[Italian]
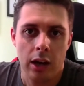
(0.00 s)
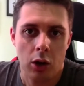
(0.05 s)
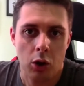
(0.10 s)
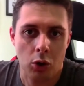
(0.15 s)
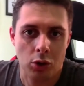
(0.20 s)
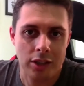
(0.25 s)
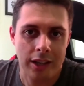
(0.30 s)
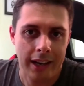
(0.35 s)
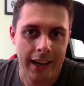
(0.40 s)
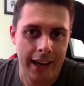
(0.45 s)

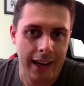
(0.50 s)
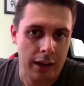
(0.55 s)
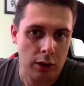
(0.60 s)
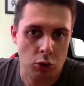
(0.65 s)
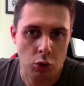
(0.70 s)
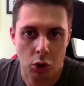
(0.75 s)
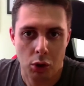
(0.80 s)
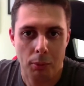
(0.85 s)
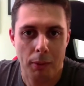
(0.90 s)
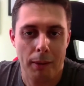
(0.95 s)
cosa che
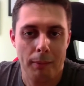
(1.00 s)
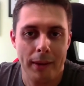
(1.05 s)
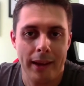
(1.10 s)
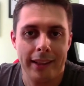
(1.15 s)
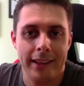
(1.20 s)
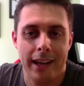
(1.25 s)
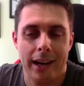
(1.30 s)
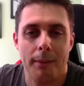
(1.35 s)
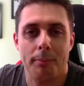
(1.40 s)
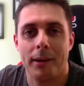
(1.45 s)

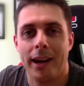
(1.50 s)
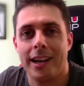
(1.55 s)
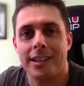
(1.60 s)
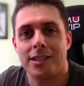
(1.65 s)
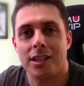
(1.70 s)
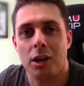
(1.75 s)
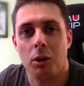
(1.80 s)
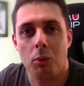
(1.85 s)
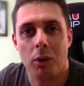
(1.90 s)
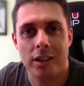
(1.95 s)
normalmente è la
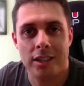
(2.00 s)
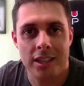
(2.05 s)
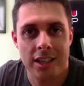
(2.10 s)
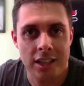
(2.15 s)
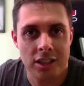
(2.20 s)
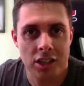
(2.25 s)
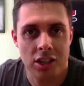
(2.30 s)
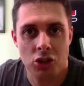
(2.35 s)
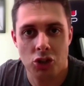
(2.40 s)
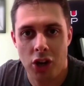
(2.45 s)
prassi in
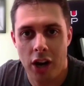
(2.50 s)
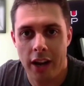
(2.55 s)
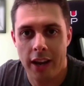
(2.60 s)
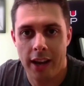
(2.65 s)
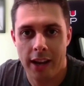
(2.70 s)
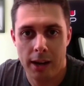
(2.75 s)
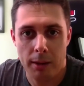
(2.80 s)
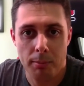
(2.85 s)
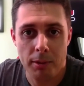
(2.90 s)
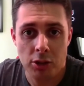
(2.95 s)
qualsiasi
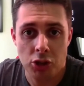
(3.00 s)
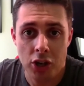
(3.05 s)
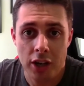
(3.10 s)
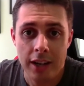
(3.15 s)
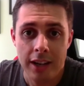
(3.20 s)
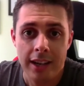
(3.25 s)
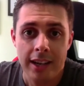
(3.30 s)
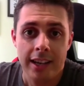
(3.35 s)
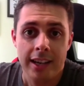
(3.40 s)
JRPG,